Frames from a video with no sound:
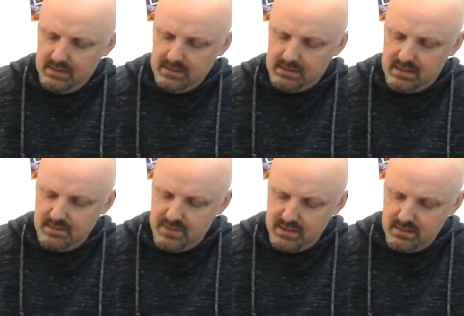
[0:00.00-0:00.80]
et qui
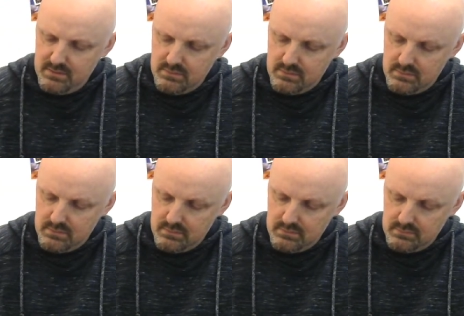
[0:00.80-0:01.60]
est bien
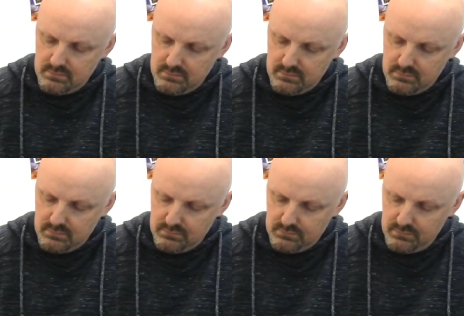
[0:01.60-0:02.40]
euh,
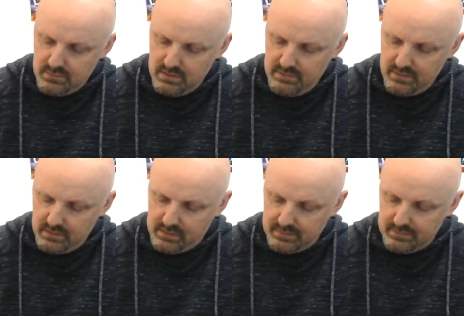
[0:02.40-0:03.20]
au nom de
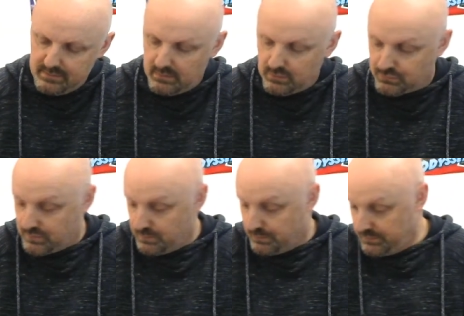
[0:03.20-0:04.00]
Evercade. Alors je ne
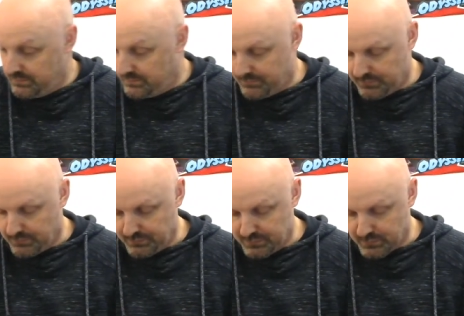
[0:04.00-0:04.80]
sais pas si c'est
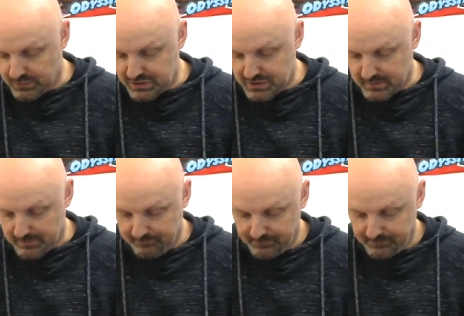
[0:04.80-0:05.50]
fourni d'origine